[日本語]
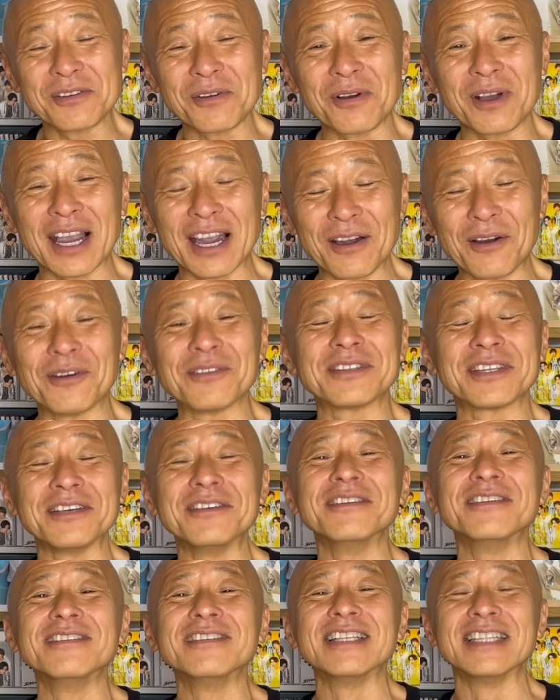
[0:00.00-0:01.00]
公かよってい
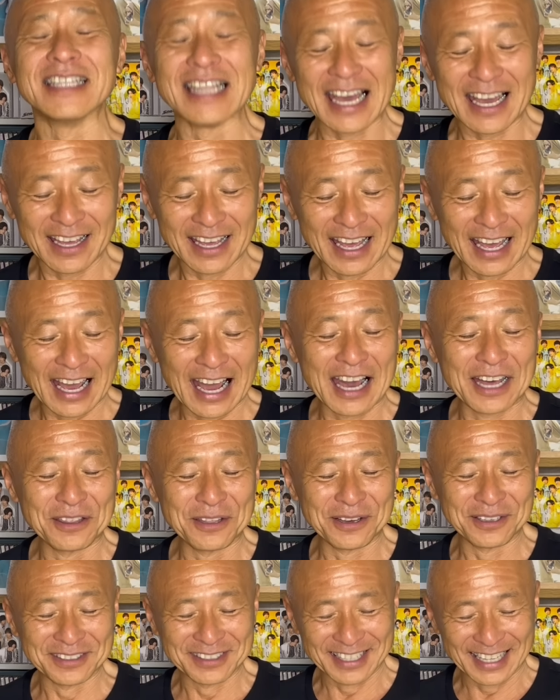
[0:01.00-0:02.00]
うふうにね、あ
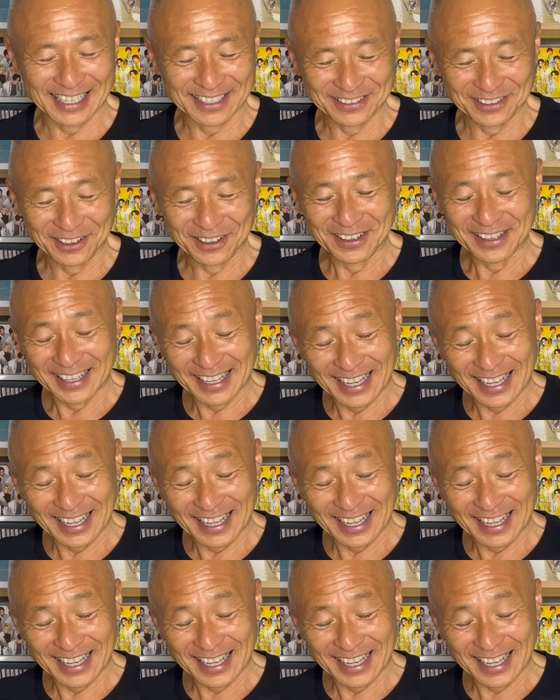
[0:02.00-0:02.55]
の、あの、